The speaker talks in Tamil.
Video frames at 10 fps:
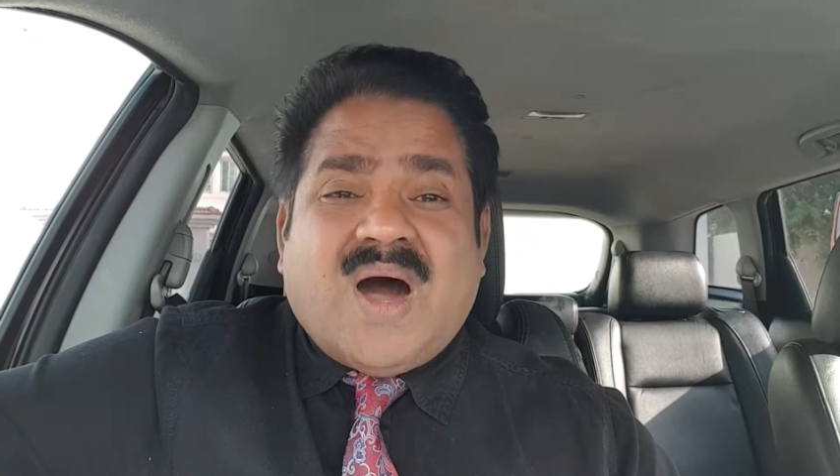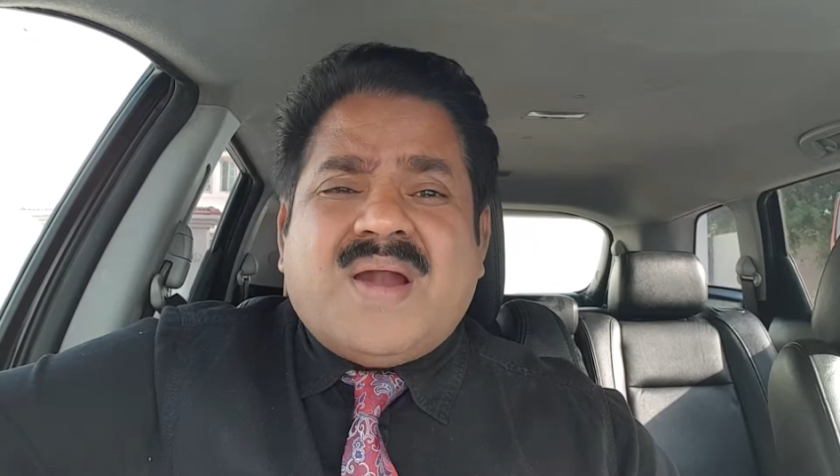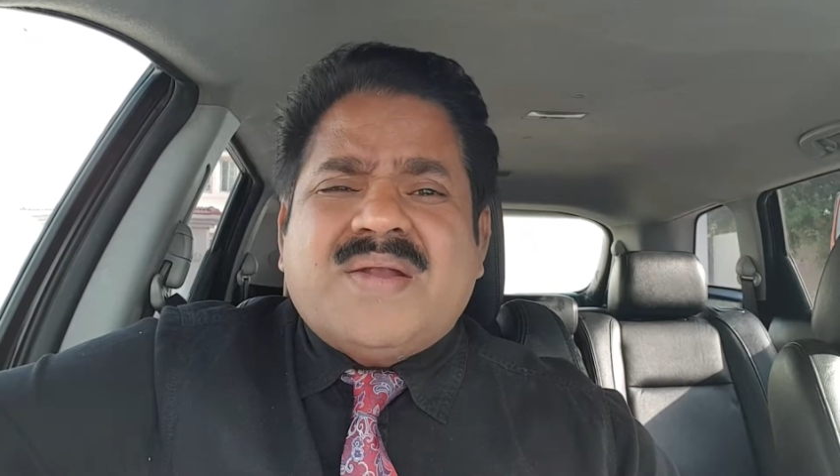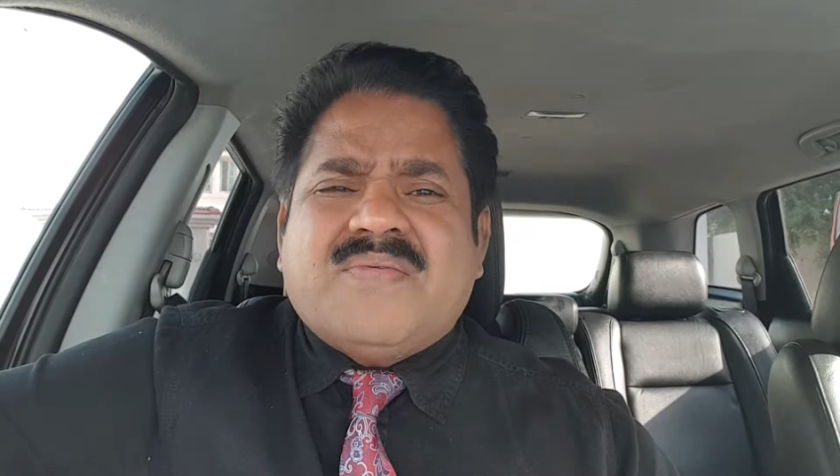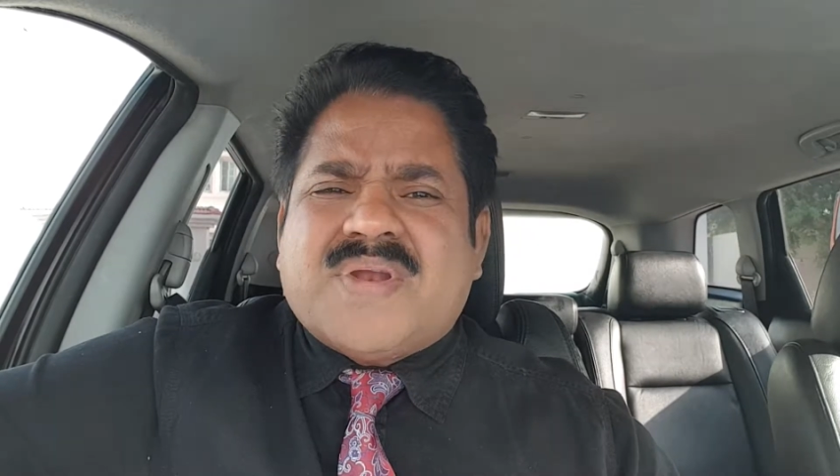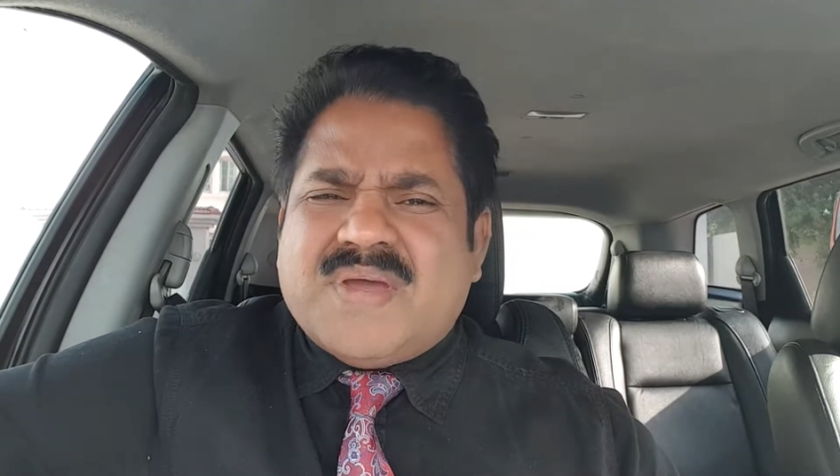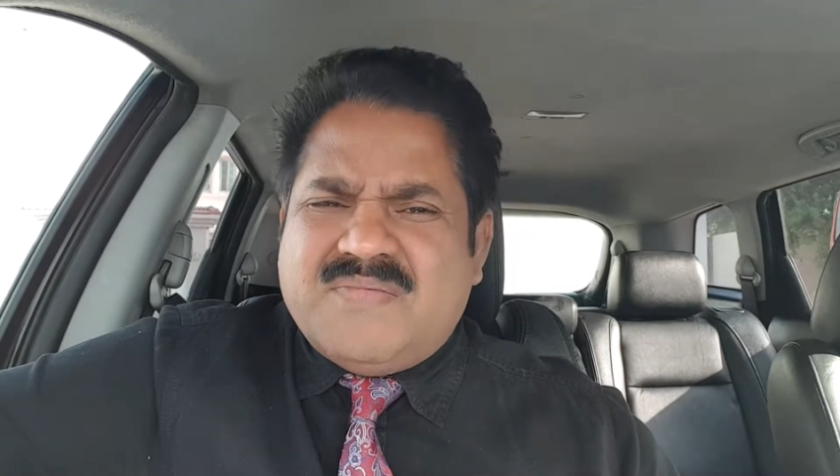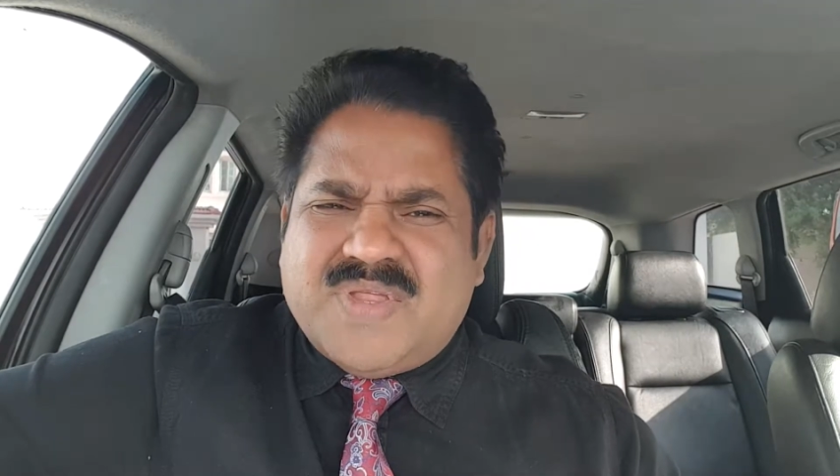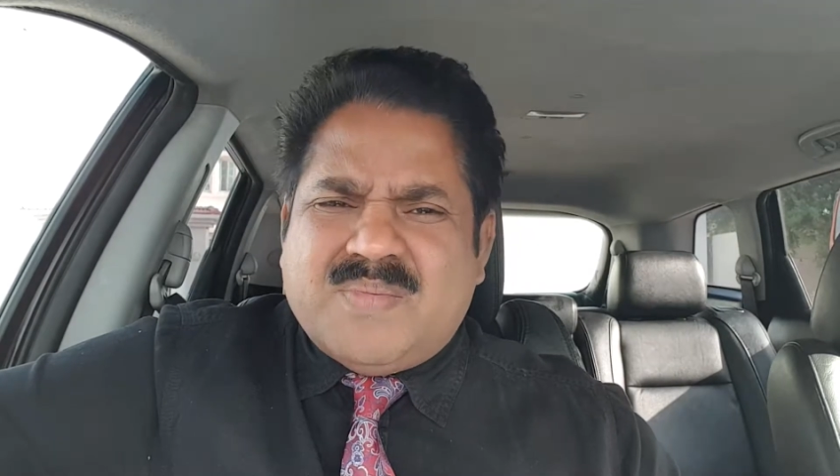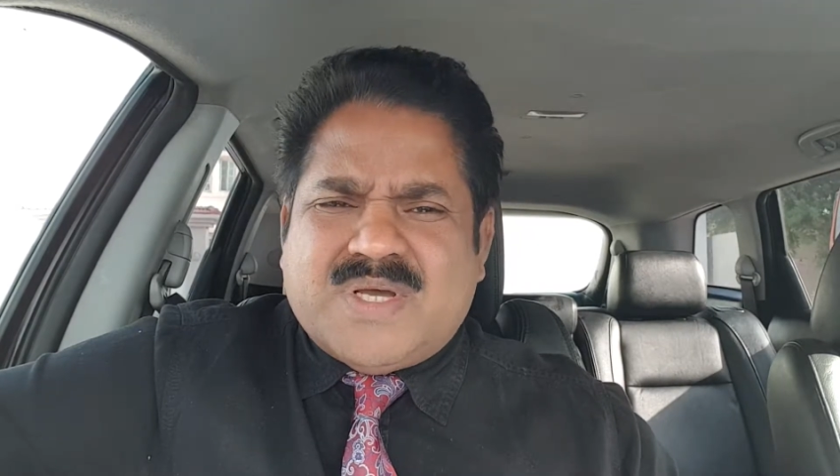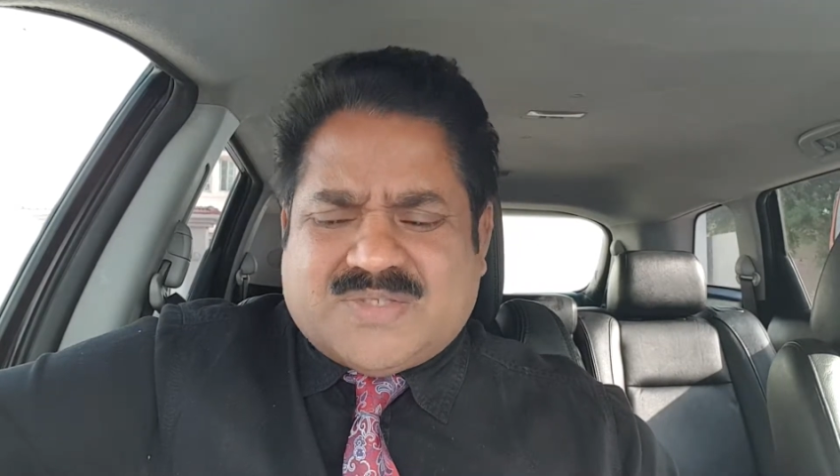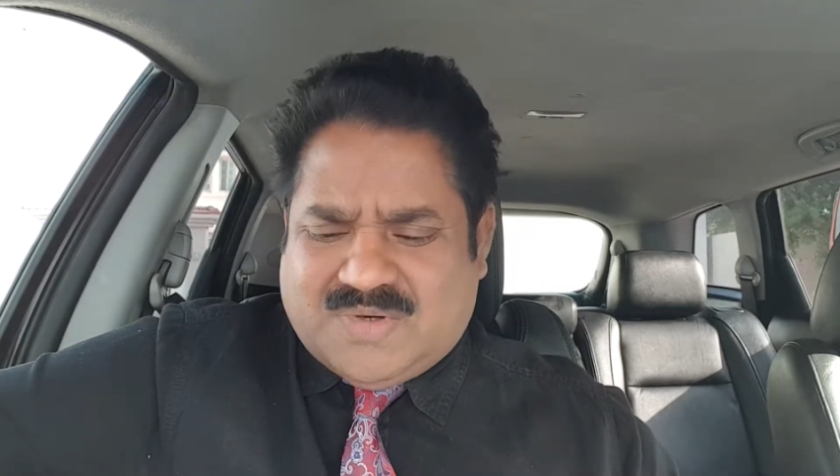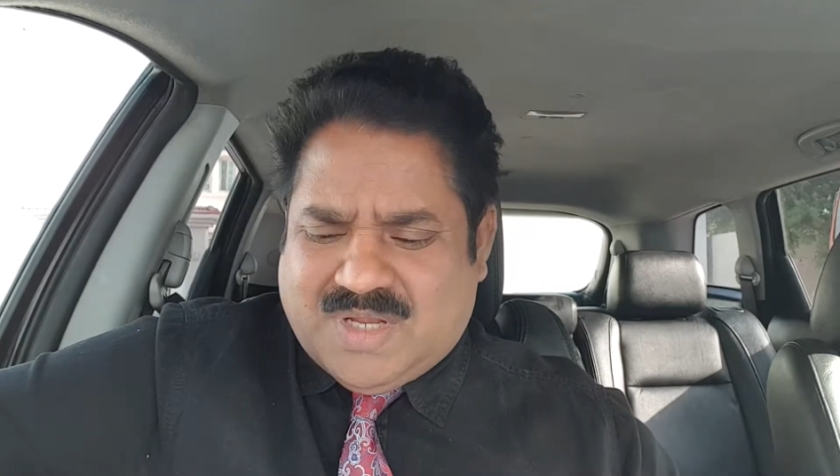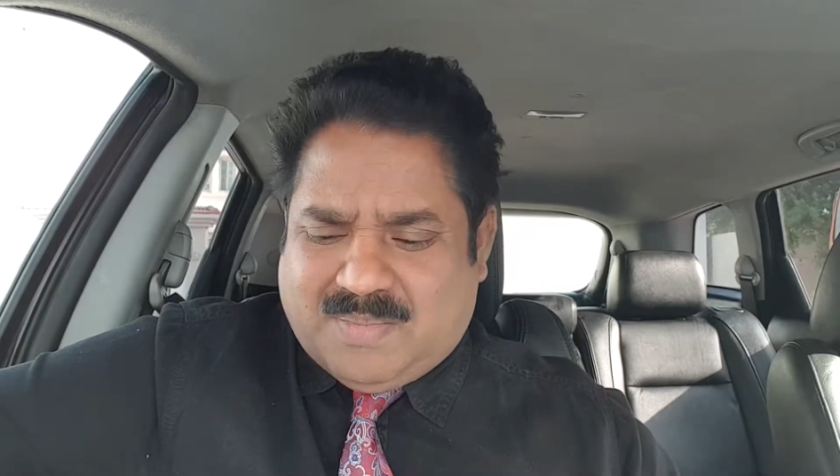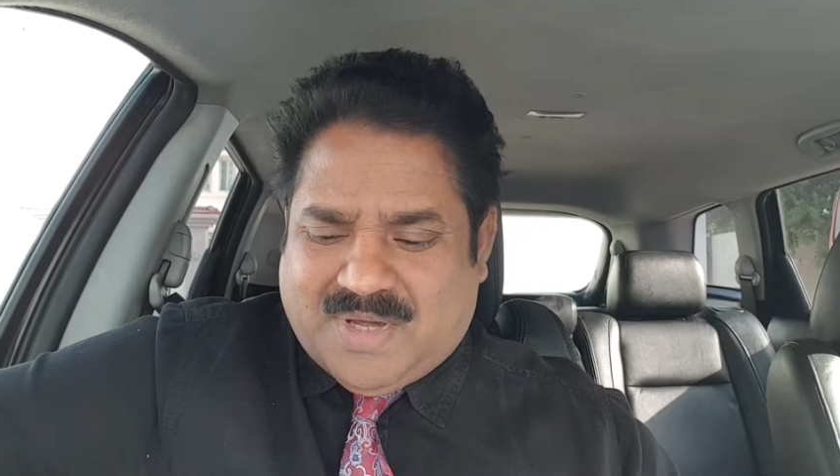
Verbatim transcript: ஆண்டவர் விதமாக சொல்கிறார்